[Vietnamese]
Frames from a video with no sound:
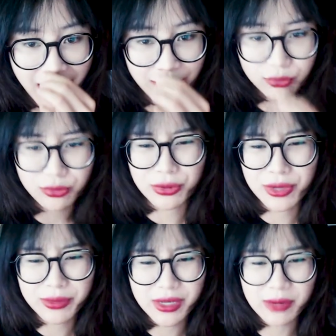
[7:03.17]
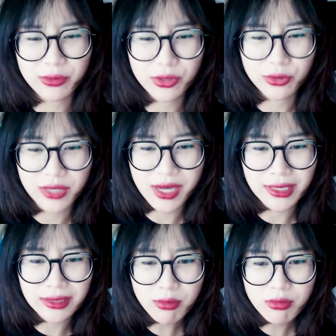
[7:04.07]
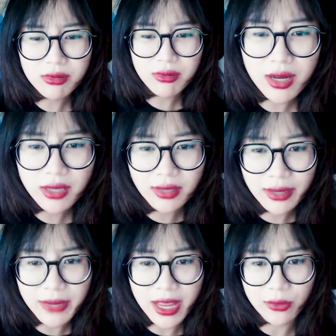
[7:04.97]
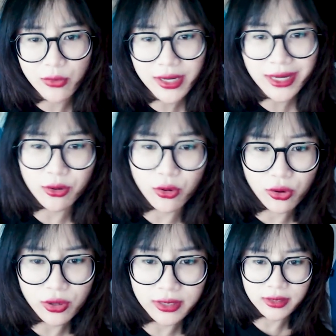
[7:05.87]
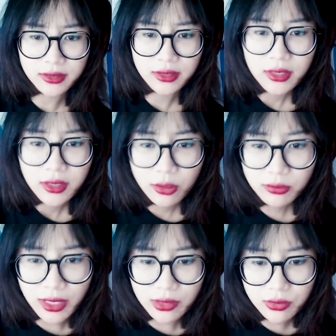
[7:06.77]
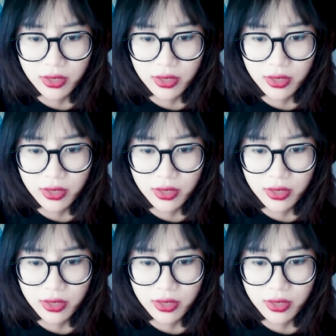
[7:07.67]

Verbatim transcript: ui trời làm giờ làm gì còn tiền tẩy tóc nữa rồi em để nguyên này rồi không tẩy nữa